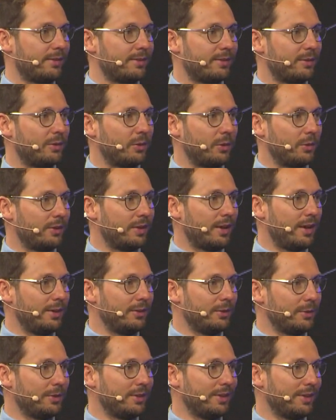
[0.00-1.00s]
Nee, das ist
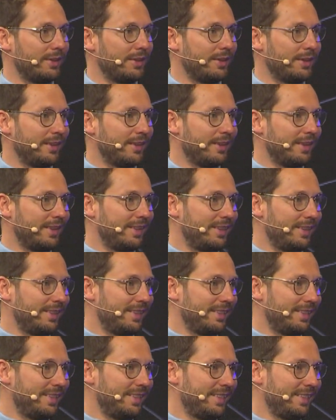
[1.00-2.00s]
was anderes. Äh.
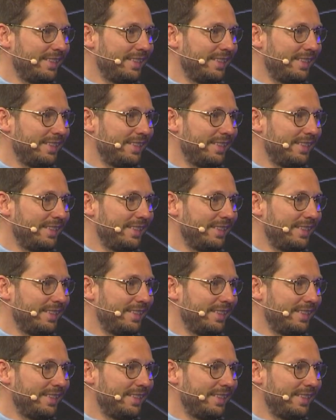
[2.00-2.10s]
Das ist